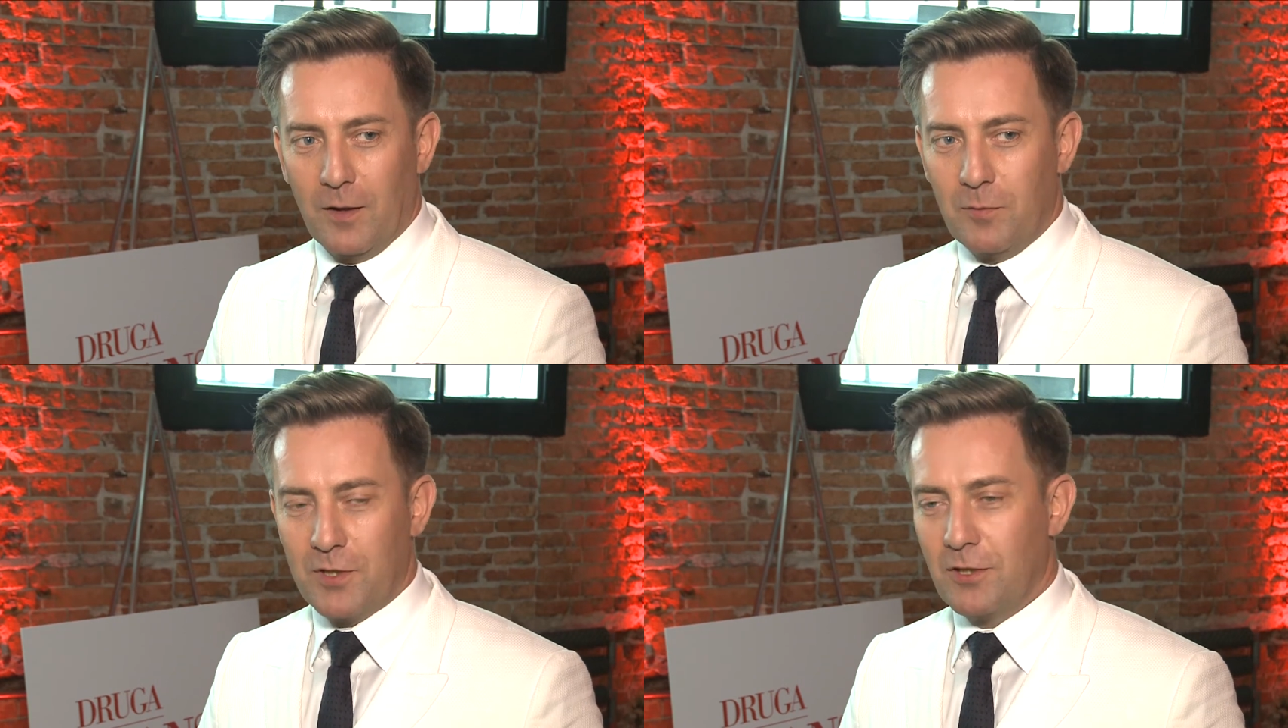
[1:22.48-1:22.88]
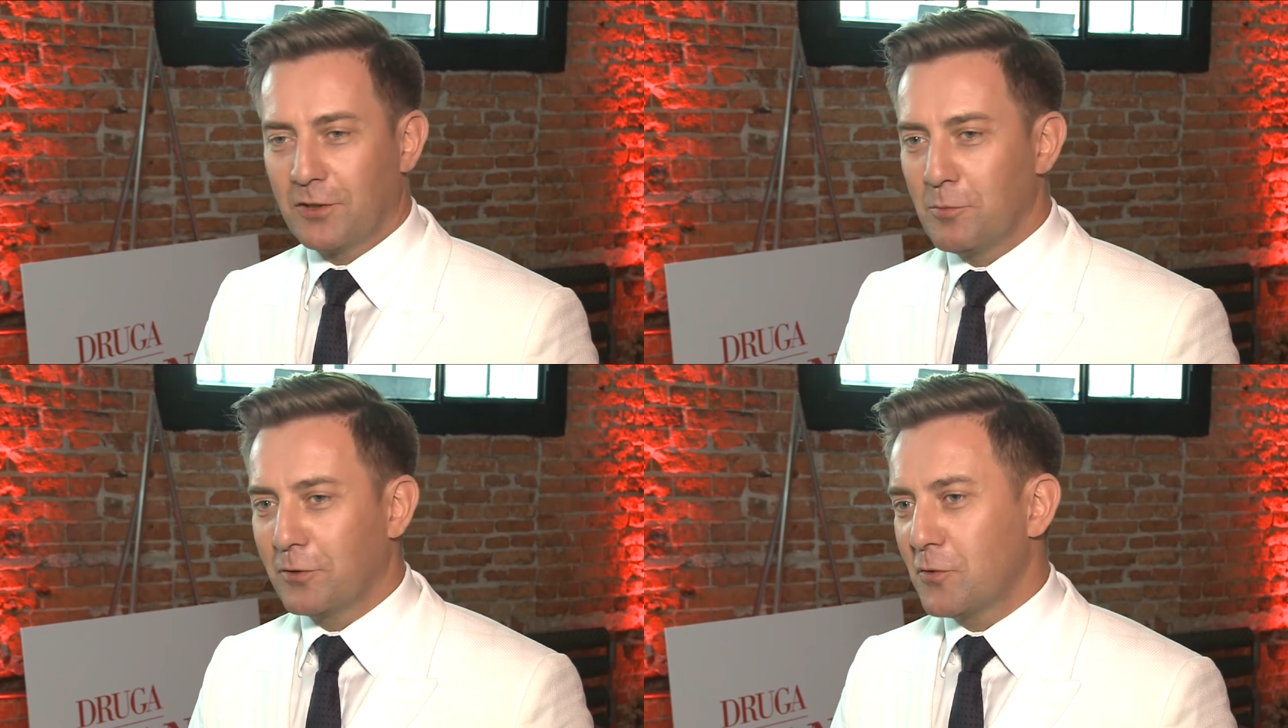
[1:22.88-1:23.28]
Myślę o
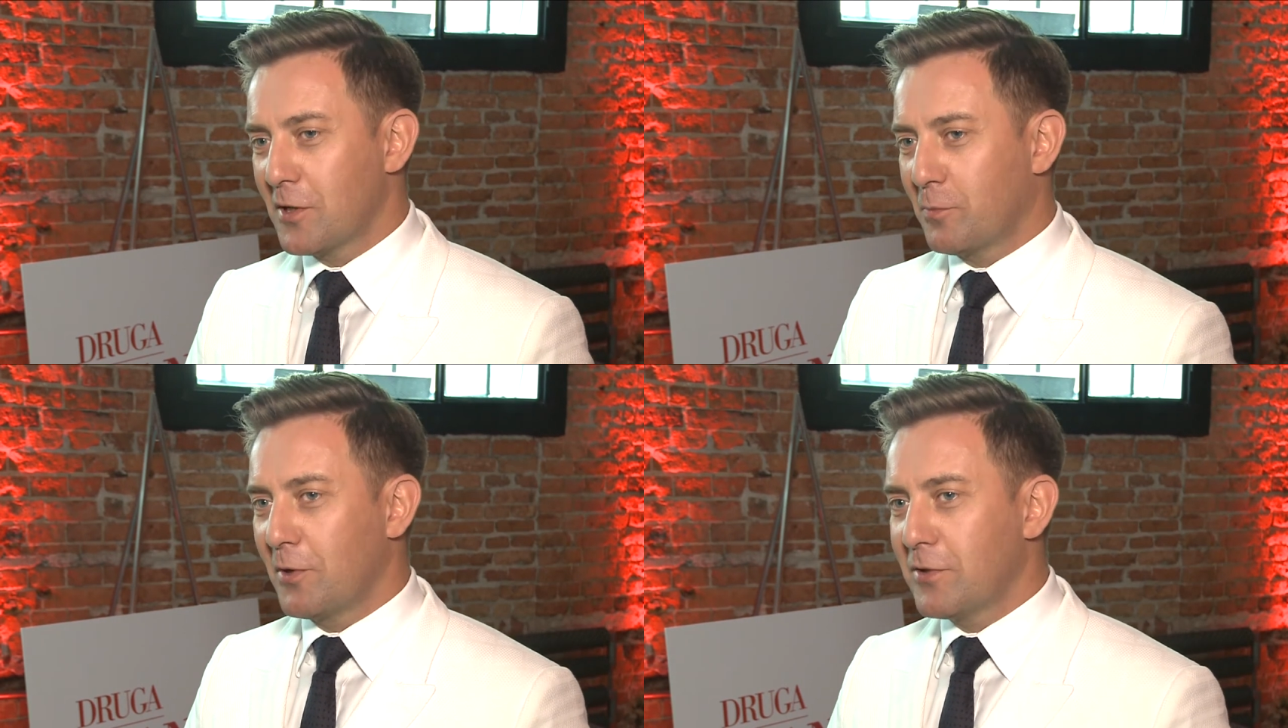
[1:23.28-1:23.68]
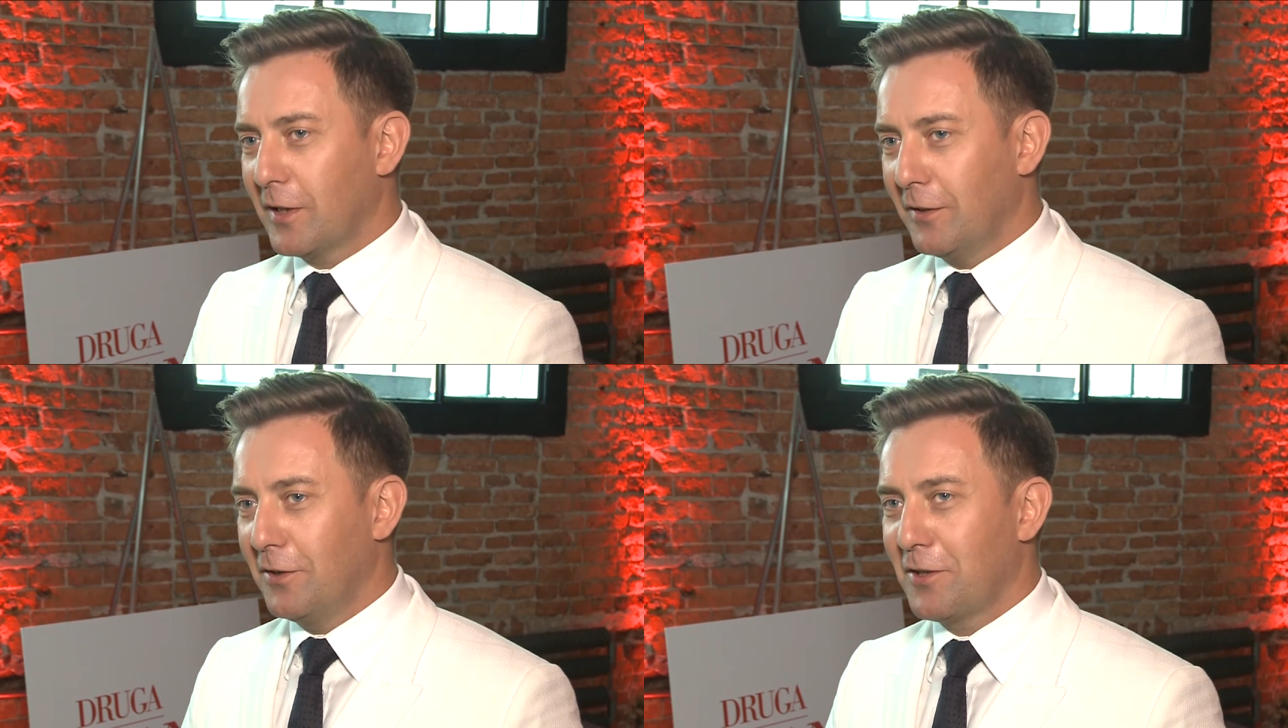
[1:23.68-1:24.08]
tym od 25
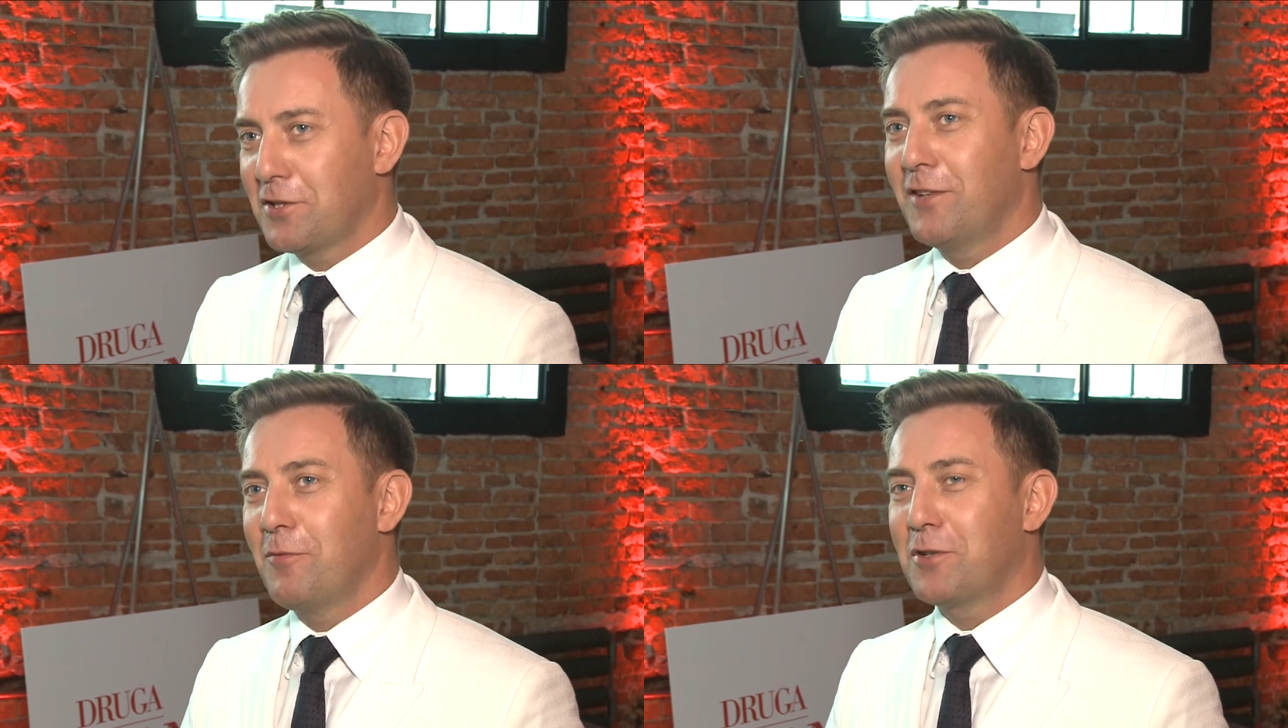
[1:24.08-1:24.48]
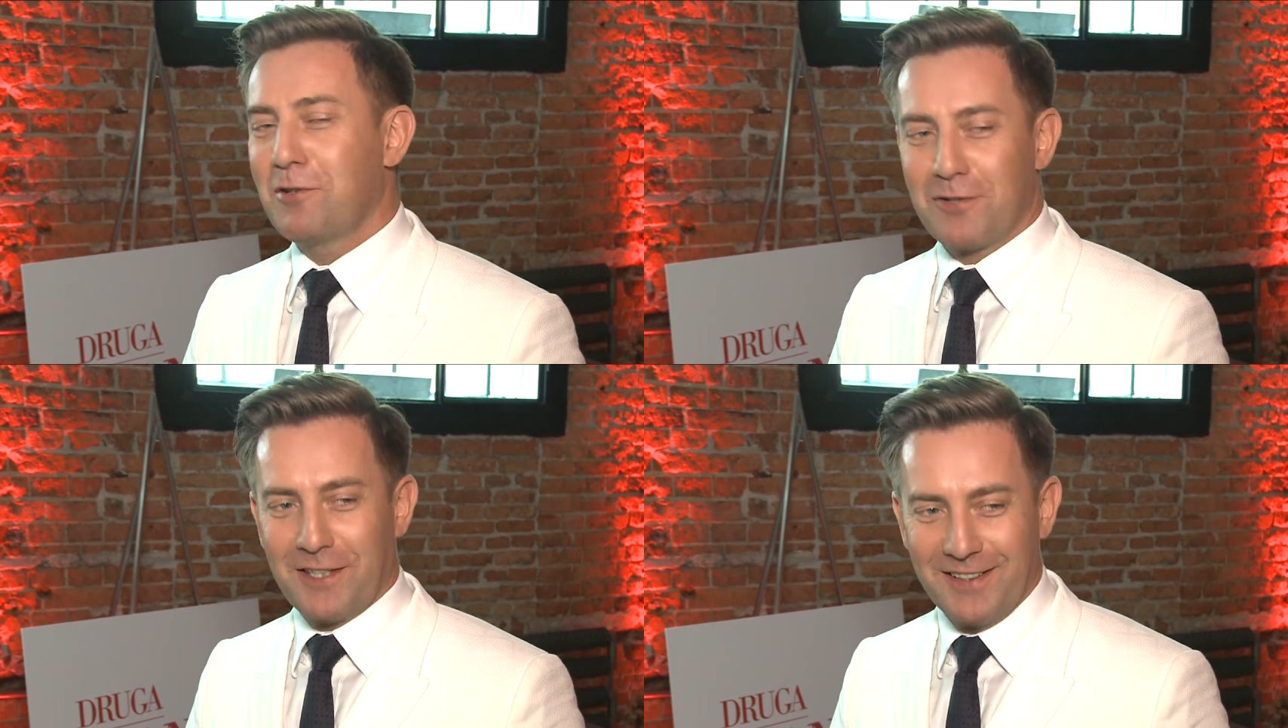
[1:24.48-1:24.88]
lat i właśnie nie
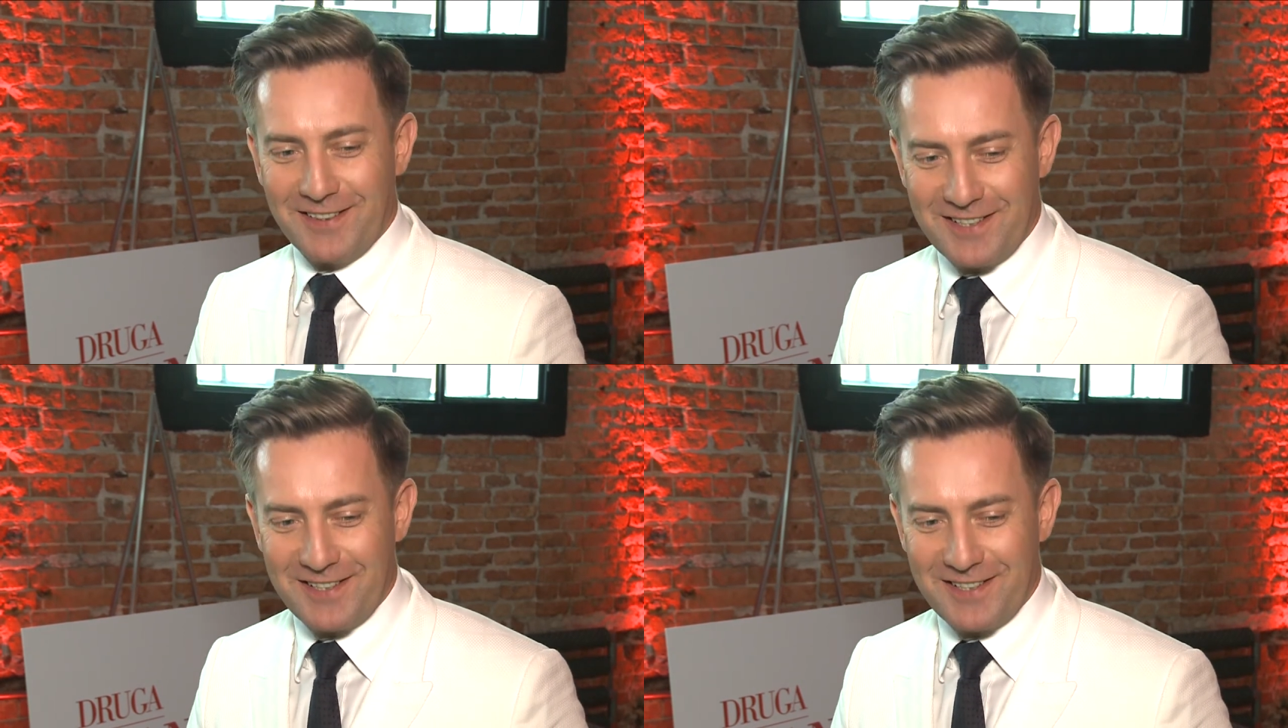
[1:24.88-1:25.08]
wymyśliłem żadnej,